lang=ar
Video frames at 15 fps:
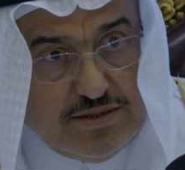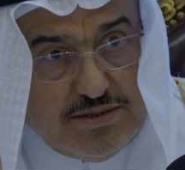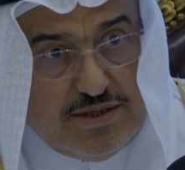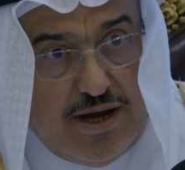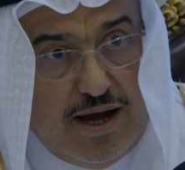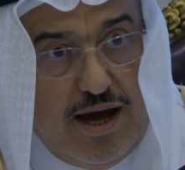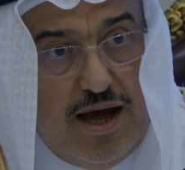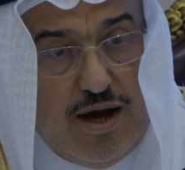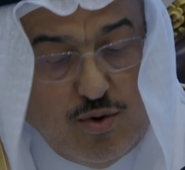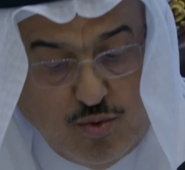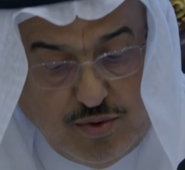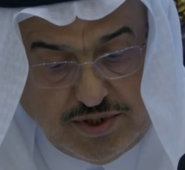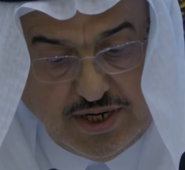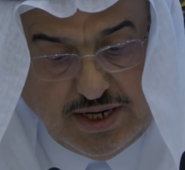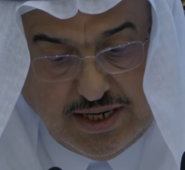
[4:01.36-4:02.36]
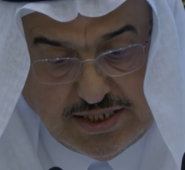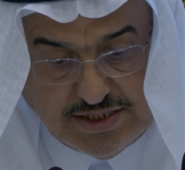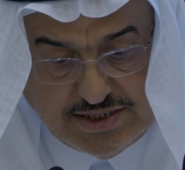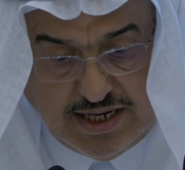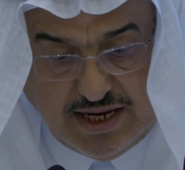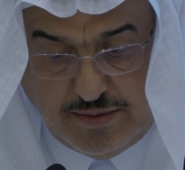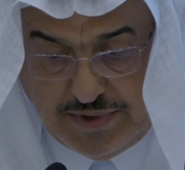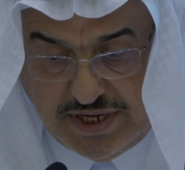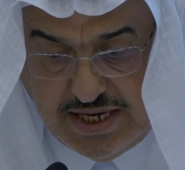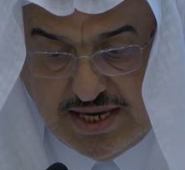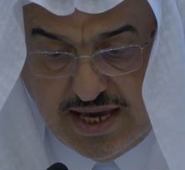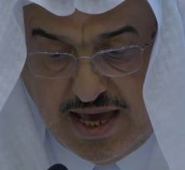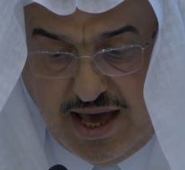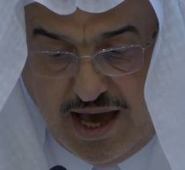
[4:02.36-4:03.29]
التعاون الإسلامي